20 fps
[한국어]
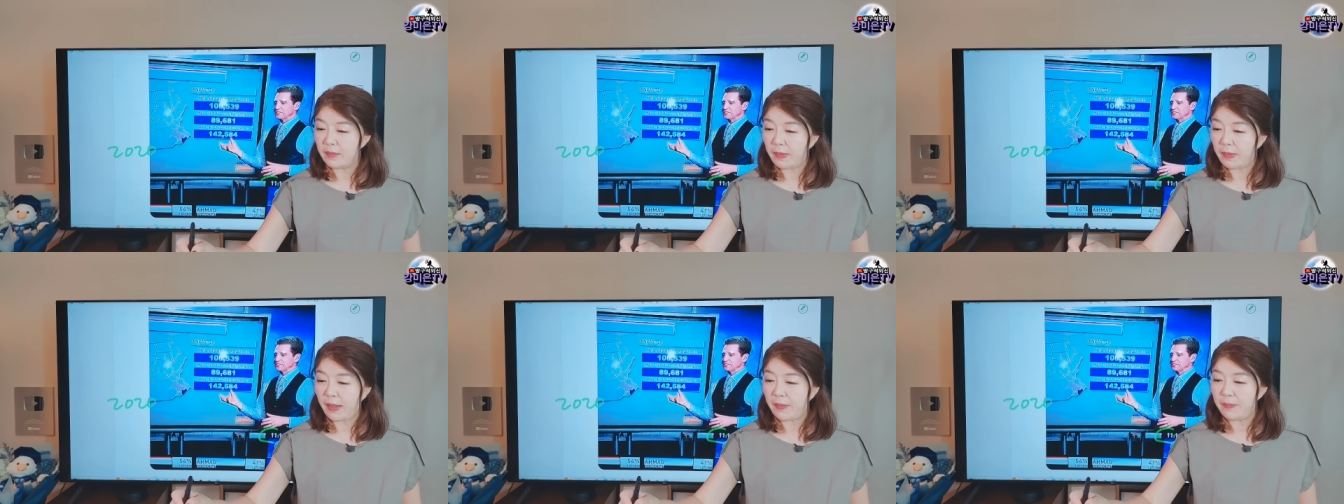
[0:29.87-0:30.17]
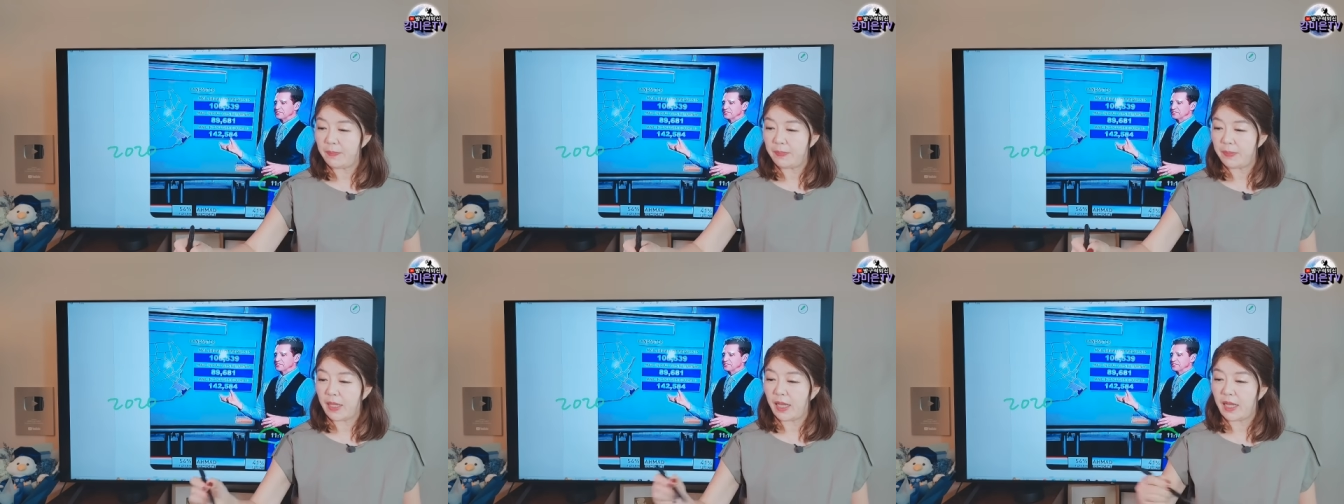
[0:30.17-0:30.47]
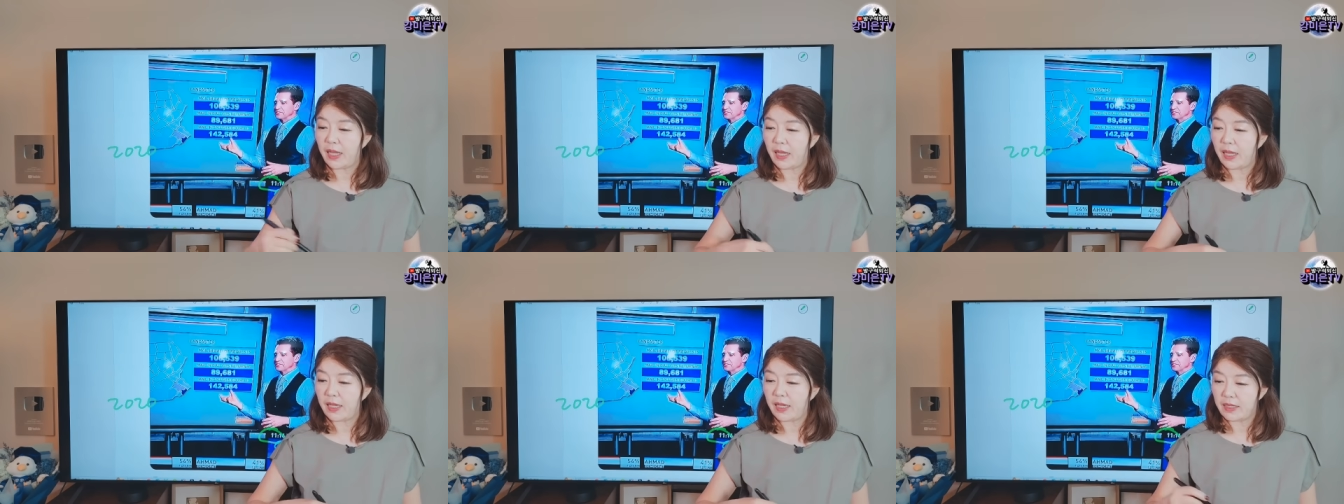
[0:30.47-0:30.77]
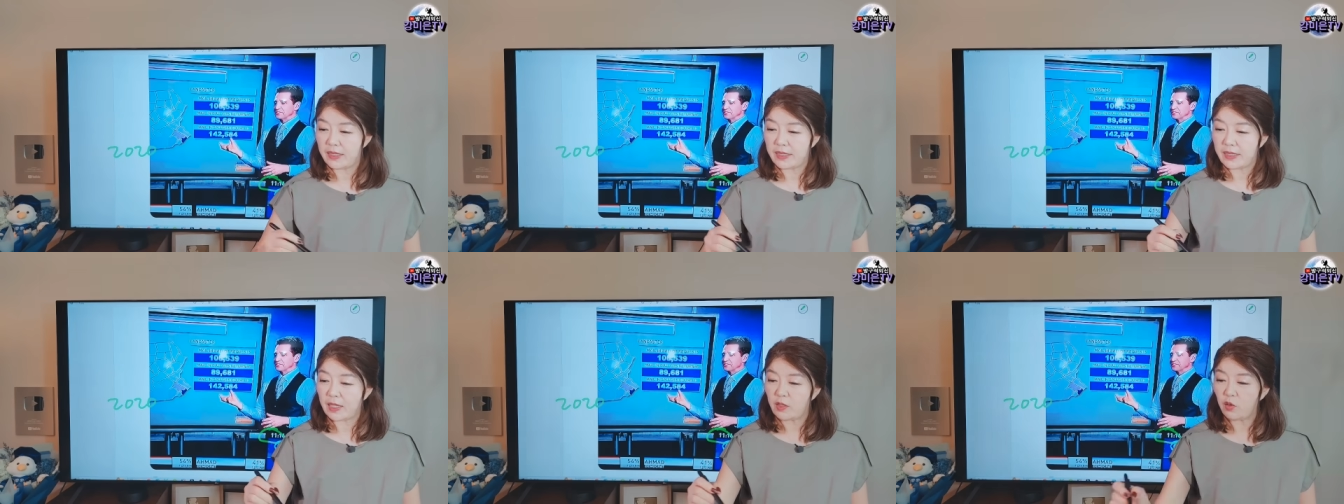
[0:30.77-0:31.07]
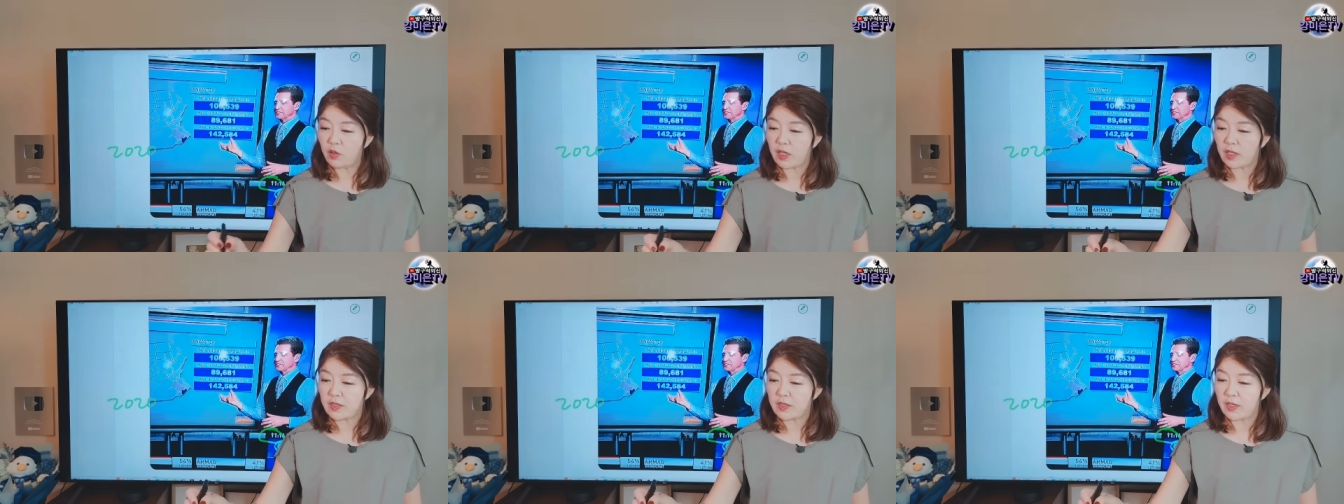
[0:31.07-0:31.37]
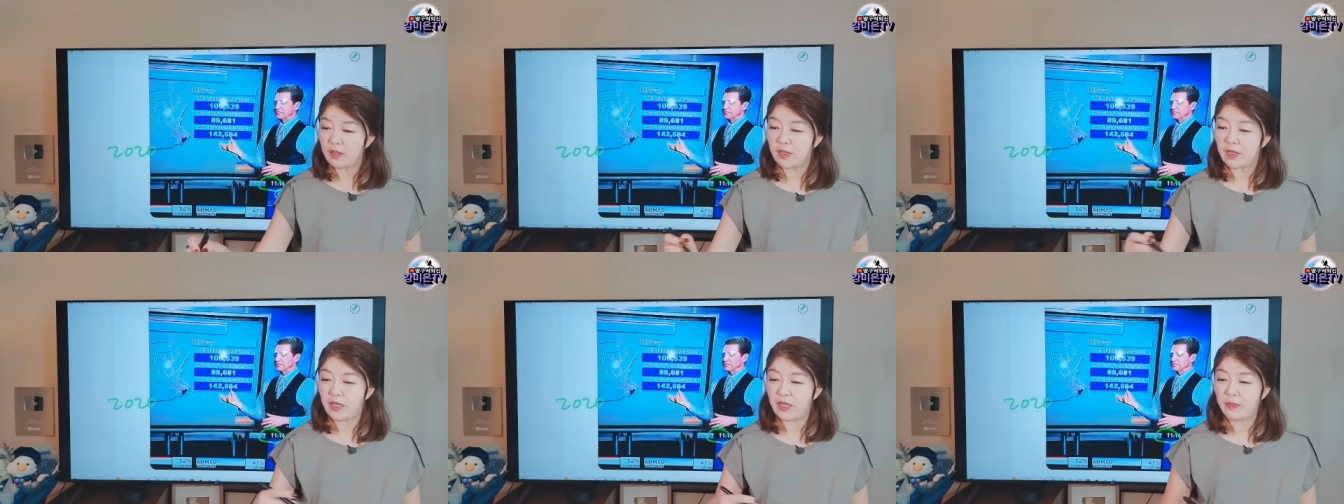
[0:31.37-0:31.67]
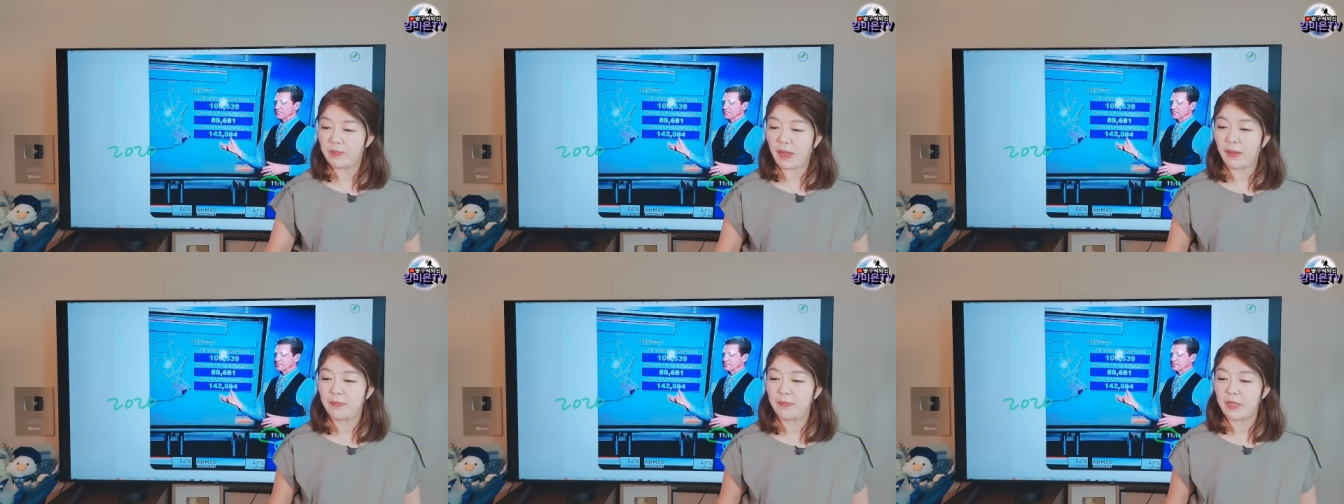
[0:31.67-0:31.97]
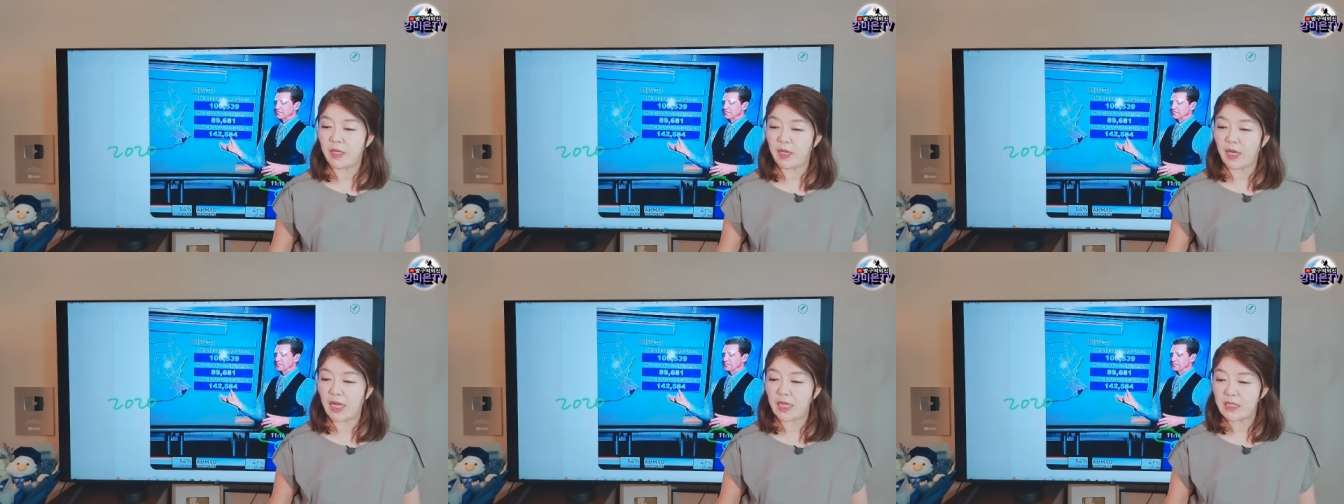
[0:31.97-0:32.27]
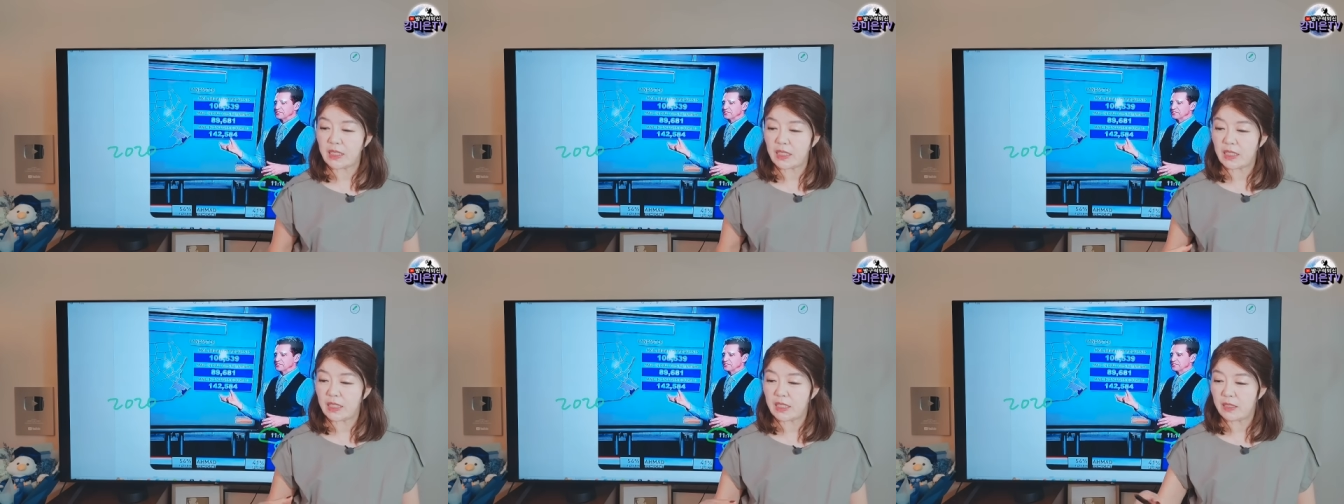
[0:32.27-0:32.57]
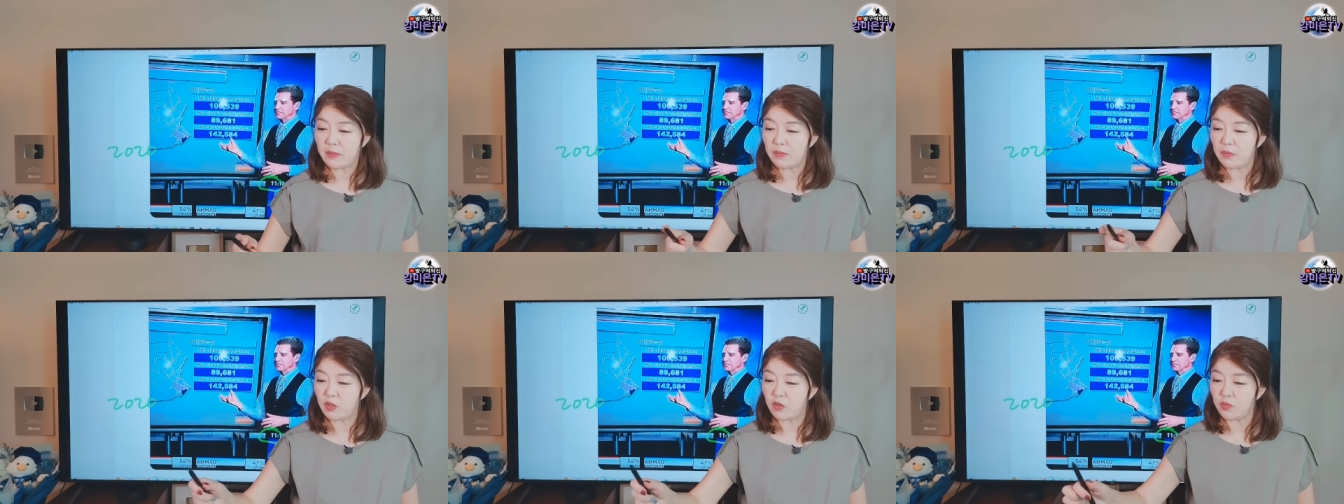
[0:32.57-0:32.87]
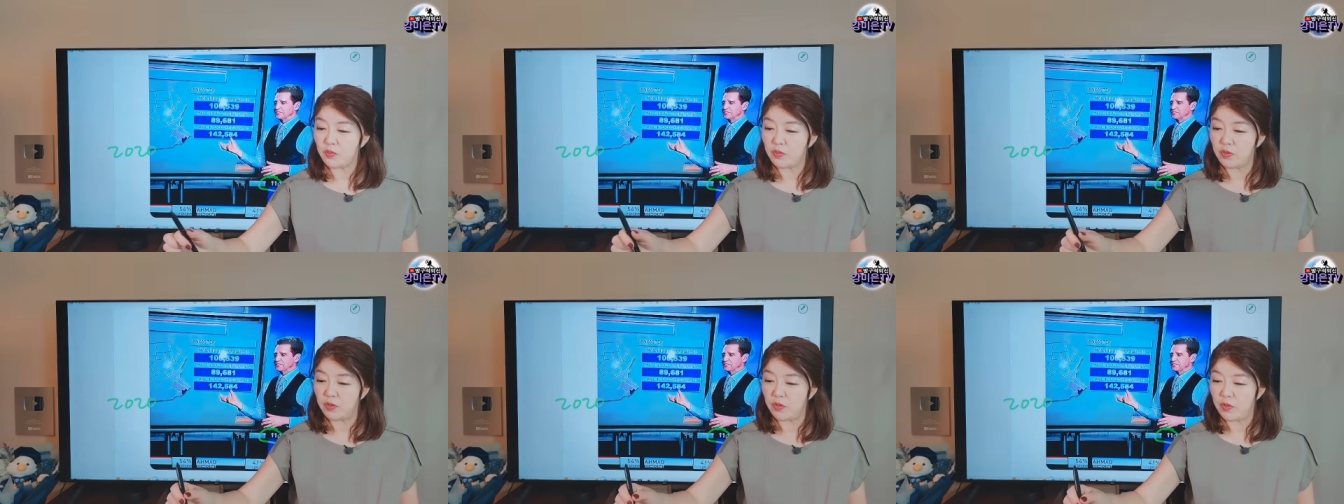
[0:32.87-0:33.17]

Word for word: 밤, 아, 대통령 선거일 밤 11시